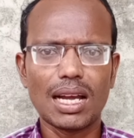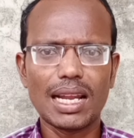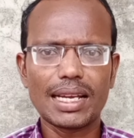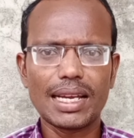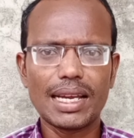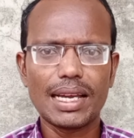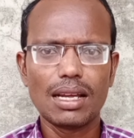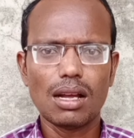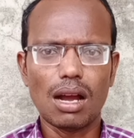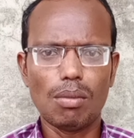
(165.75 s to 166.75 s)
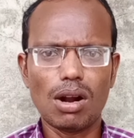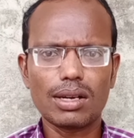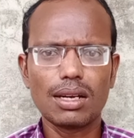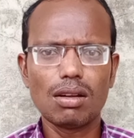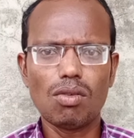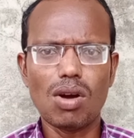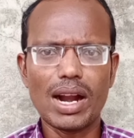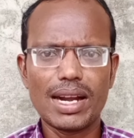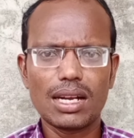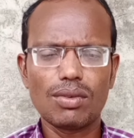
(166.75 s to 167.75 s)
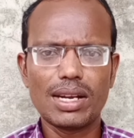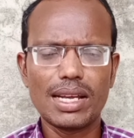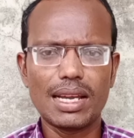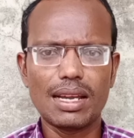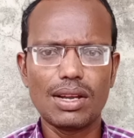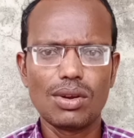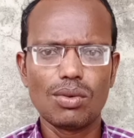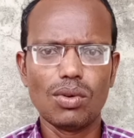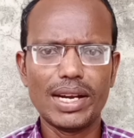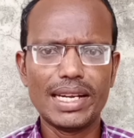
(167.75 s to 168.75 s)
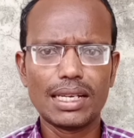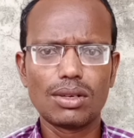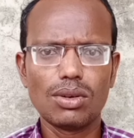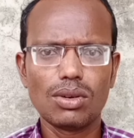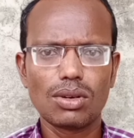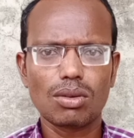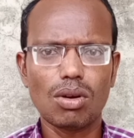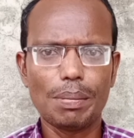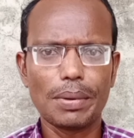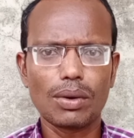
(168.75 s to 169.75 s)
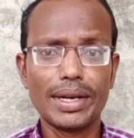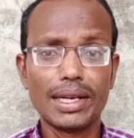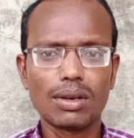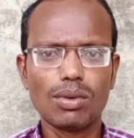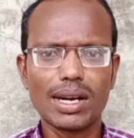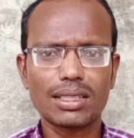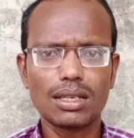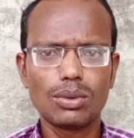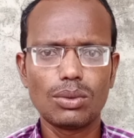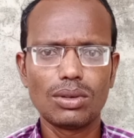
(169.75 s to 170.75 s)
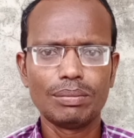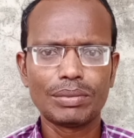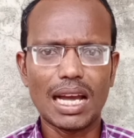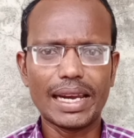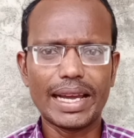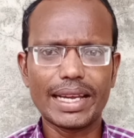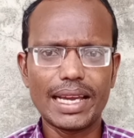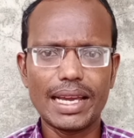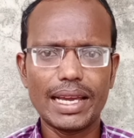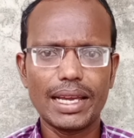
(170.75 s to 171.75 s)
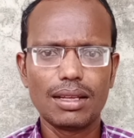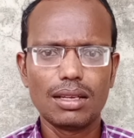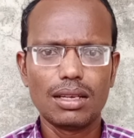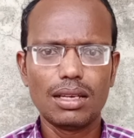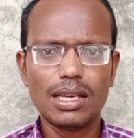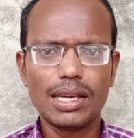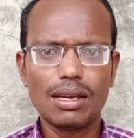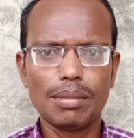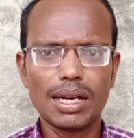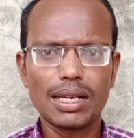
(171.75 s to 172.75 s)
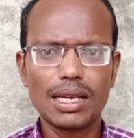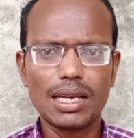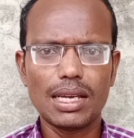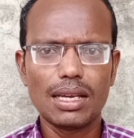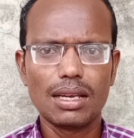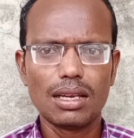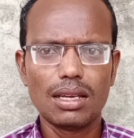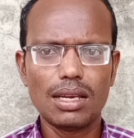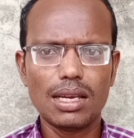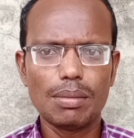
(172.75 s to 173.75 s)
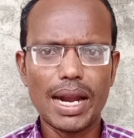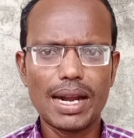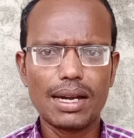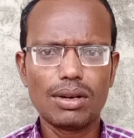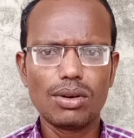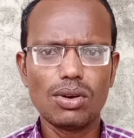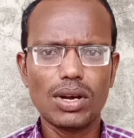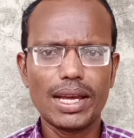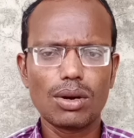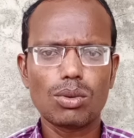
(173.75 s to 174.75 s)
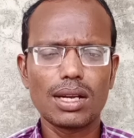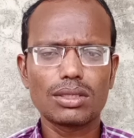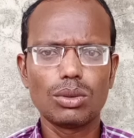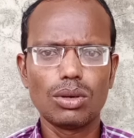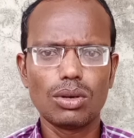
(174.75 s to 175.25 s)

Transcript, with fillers: అలాగే ఆ మోటార్లో వాడినటువంటి వైండింగు కాపర్ వైండింగ్ వాడతారు అలాగే ఈ మనకి ఈ బ్రాండెడ్ ఎయిర్ లో